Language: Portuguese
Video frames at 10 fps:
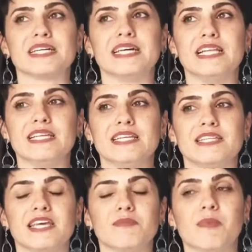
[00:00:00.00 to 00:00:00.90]
Ele
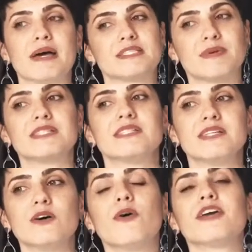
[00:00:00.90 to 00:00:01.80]
tem uma
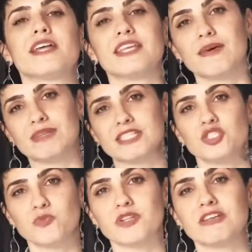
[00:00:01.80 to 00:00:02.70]
participação que até é
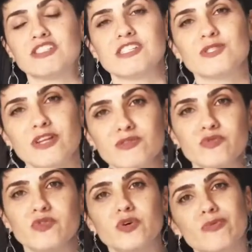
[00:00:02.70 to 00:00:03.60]
bastante importante na história do
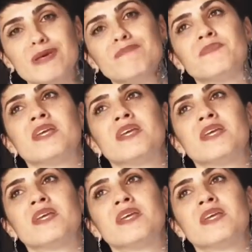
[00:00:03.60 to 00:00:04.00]
filme